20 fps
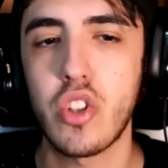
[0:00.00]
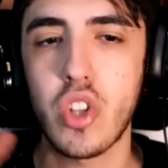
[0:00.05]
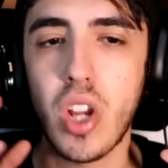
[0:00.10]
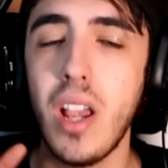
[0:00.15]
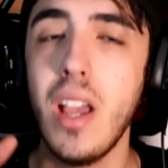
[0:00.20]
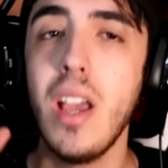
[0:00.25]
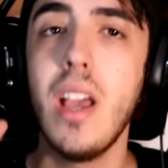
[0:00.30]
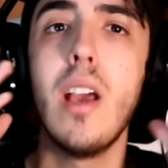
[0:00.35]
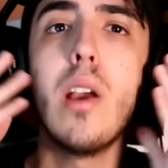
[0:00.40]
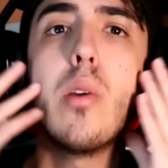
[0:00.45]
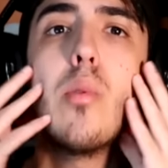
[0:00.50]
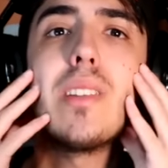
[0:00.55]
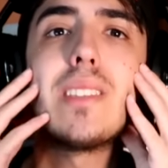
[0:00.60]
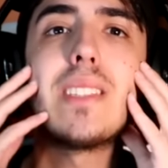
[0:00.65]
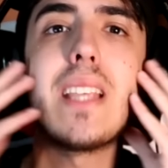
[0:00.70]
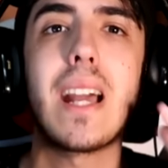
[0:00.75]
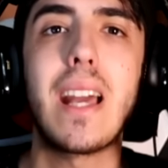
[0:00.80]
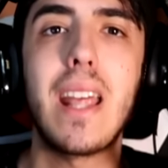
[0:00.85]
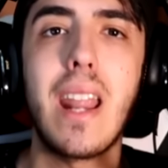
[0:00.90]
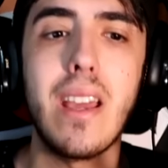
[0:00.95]
Cioè,
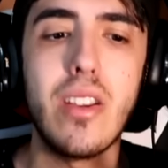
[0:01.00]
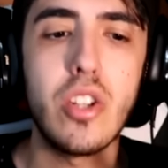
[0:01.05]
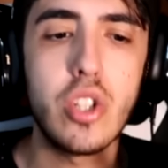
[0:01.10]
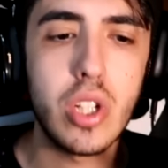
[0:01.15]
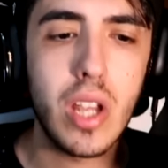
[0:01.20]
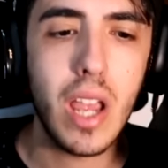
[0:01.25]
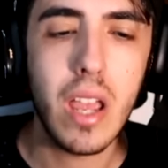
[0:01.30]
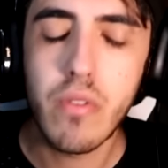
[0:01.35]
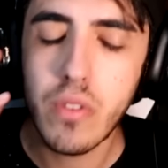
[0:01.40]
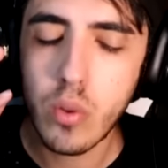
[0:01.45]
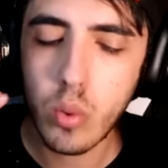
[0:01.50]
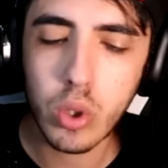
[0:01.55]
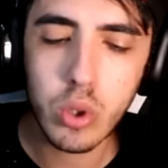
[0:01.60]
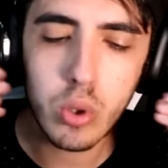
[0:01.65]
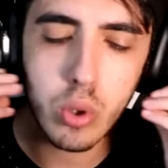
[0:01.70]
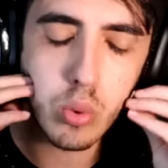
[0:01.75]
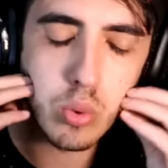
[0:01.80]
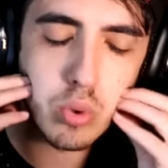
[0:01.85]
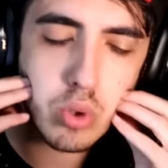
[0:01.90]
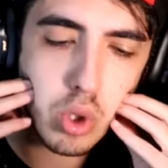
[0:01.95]
questa cresce e fin quando
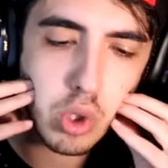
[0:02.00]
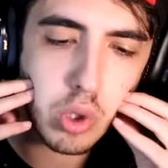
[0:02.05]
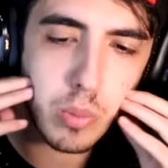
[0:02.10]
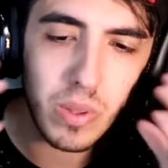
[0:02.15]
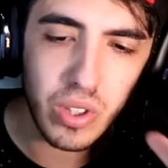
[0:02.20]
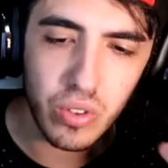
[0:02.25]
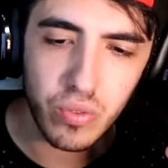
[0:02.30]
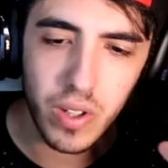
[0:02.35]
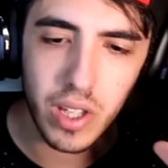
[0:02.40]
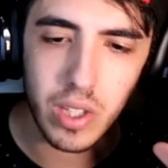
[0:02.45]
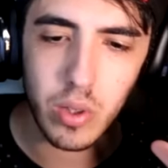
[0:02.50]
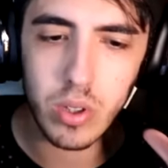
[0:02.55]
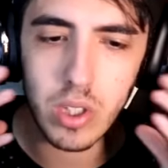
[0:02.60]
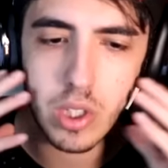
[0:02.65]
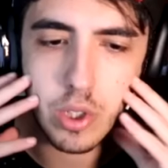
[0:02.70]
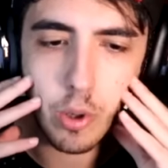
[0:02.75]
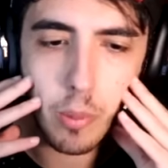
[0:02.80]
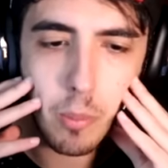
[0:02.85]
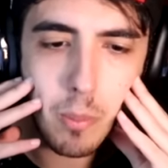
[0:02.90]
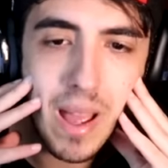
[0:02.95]
io un giorno mi sveglio e
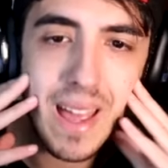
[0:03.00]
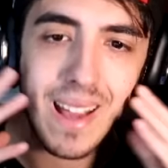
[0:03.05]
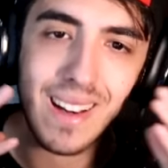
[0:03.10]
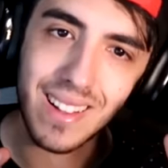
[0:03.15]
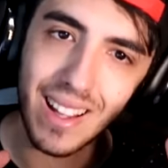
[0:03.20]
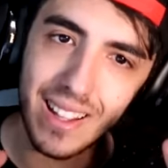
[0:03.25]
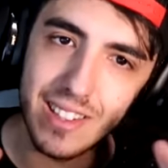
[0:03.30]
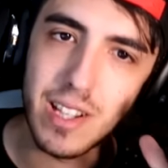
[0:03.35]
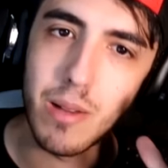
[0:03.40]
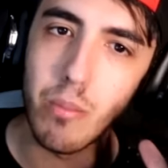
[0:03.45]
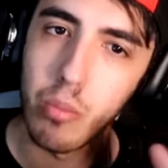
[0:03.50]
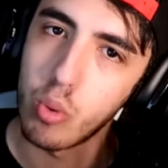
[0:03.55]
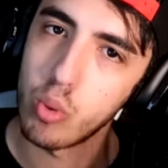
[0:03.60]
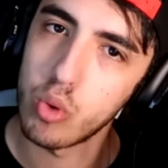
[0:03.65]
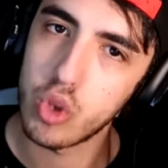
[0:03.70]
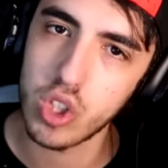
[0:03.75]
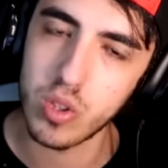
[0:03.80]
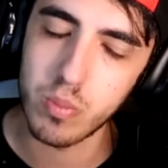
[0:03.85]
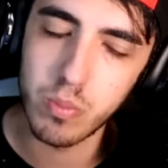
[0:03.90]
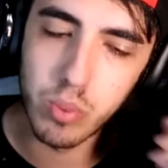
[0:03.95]
dico, merda, sembro un
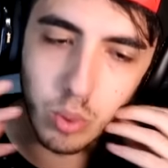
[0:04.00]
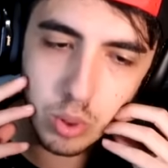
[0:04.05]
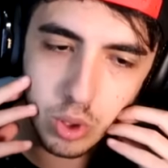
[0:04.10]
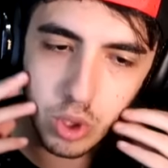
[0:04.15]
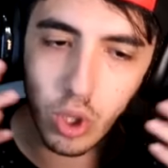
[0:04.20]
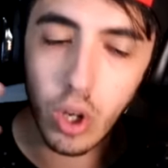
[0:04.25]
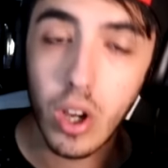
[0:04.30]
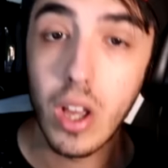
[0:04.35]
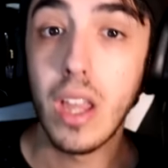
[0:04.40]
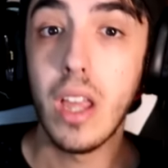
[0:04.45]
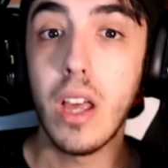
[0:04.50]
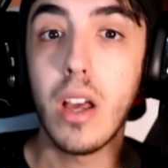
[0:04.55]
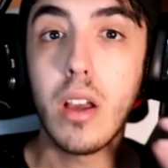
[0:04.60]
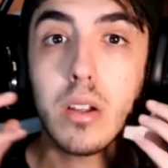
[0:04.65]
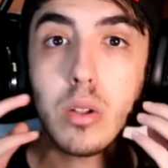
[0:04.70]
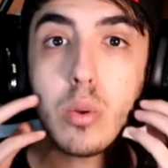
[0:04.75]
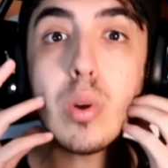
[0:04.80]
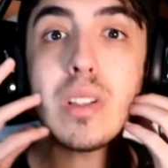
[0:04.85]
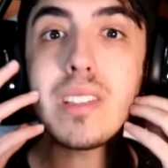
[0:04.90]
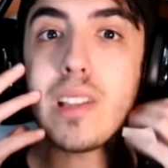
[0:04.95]
cespuglio,
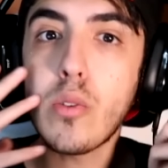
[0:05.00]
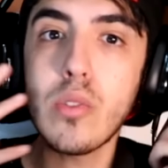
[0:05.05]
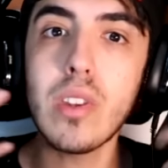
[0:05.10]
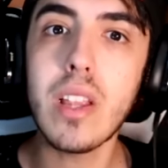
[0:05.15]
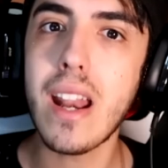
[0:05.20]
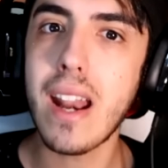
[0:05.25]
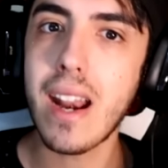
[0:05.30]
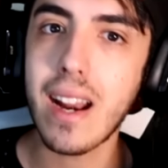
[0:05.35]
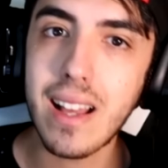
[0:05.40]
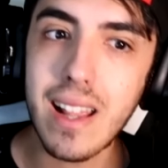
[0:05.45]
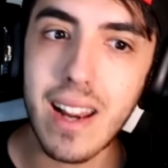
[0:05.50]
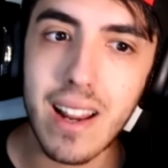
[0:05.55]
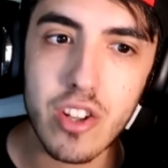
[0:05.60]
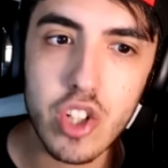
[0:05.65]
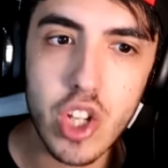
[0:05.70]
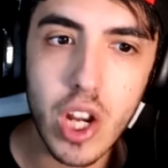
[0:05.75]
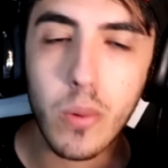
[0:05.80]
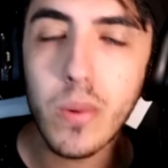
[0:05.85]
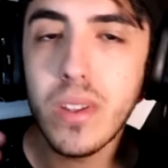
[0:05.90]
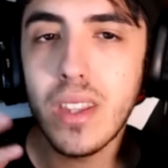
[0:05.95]
questa continuerà a
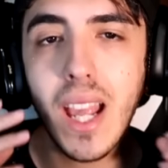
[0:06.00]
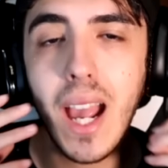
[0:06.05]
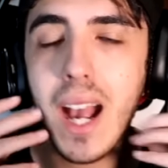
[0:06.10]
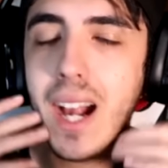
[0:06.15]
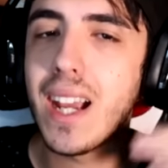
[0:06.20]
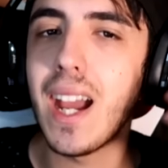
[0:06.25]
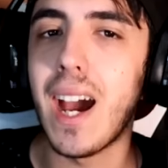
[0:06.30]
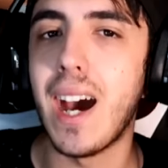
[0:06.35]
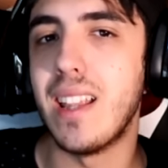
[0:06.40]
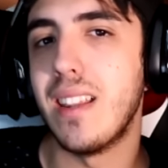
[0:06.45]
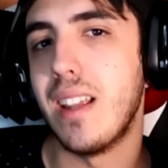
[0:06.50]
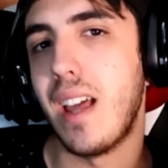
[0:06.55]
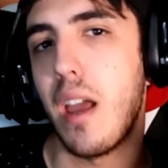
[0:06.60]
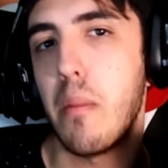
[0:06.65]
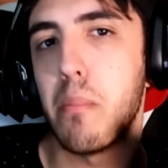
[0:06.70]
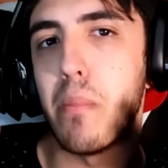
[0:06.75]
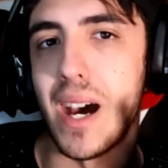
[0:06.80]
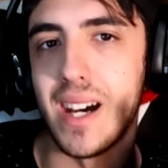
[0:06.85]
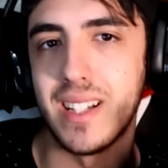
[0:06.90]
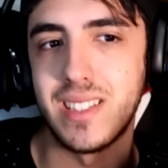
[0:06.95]
crescere, quindi accade e
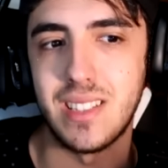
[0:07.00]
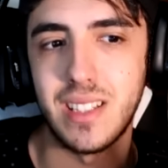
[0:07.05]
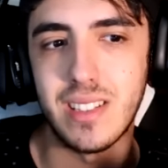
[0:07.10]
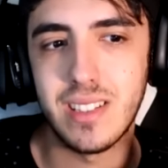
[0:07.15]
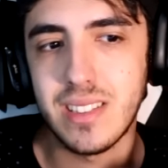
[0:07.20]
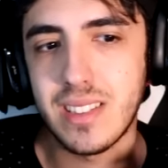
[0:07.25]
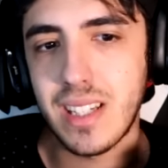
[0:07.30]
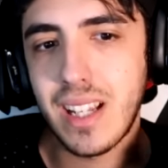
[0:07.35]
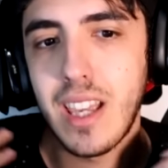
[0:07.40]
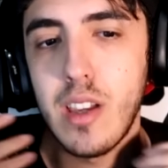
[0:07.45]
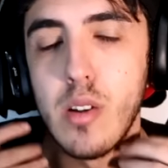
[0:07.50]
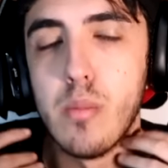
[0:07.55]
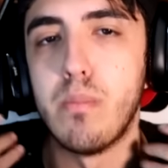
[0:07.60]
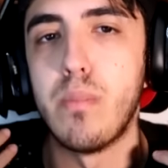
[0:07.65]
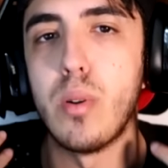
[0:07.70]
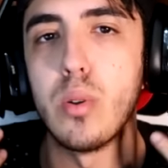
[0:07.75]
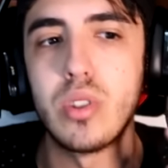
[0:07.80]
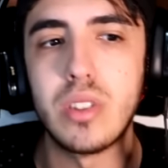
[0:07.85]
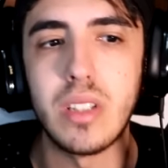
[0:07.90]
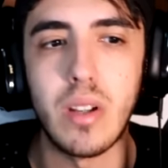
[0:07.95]
basta, senza che io
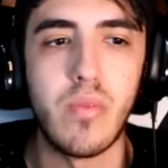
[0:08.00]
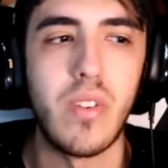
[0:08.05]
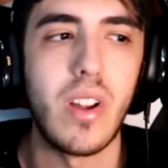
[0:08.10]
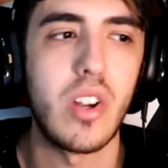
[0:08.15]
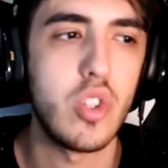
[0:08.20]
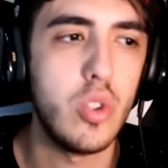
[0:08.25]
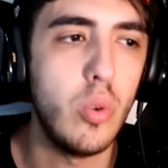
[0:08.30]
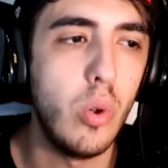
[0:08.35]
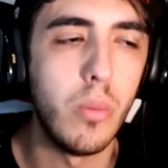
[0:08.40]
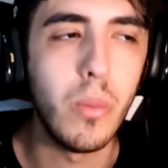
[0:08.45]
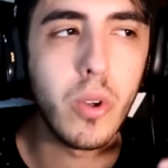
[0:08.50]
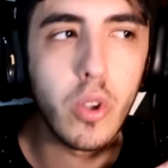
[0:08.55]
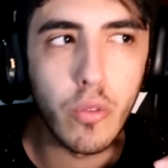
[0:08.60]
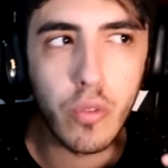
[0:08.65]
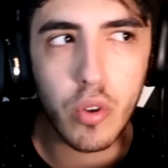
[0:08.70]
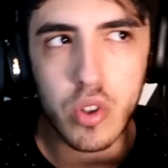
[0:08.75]
possa farci nulla meglio.